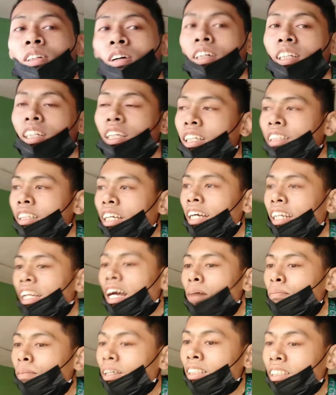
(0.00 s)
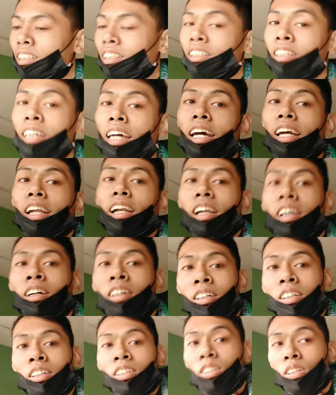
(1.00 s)
So hinihintay namin si Sir.
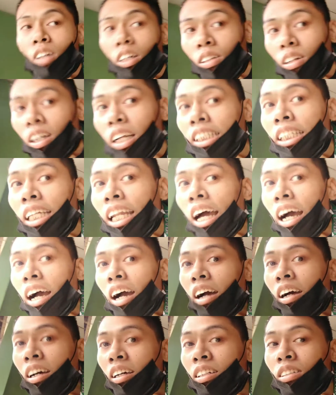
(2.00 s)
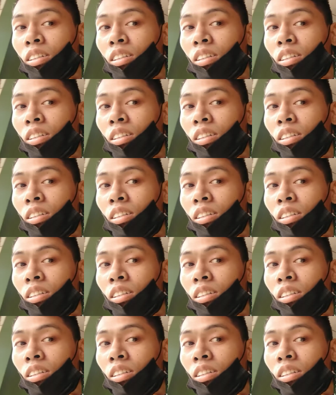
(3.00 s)
So ando na sila.